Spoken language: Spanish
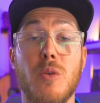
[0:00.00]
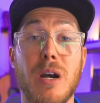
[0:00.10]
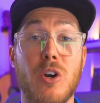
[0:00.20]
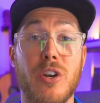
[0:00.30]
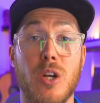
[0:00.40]
con
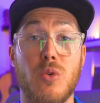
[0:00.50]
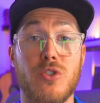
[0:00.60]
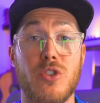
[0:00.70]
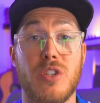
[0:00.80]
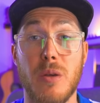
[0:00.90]
bajos
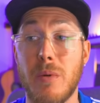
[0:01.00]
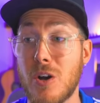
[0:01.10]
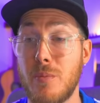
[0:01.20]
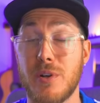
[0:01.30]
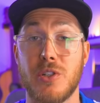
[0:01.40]
recursos y
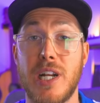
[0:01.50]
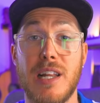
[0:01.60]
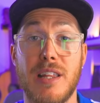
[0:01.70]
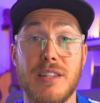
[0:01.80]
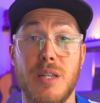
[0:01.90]
bajo personal,
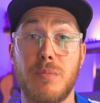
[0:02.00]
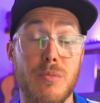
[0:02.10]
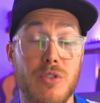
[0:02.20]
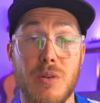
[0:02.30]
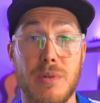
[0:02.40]
es decir,
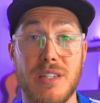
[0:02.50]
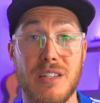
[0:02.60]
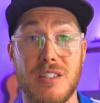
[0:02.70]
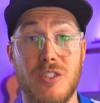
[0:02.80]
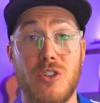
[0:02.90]
podemos empezar
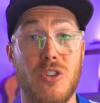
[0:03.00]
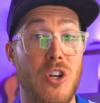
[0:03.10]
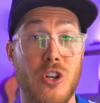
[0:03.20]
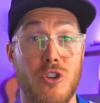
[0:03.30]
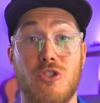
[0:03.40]
haciéndolo
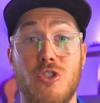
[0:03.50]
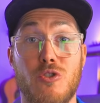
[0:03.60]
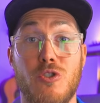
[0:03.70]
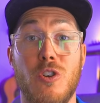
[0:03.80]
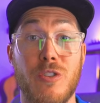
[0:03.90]
nosotros
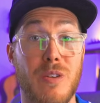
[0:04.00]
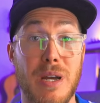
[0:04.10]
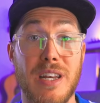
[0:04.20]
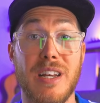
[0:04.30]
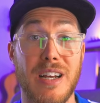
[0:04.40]
solos de
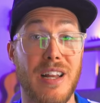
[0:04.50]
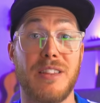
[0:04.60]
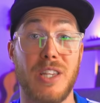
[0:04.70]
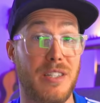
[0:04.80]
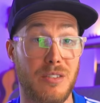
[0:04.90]
manera
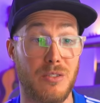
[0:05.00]
gratis,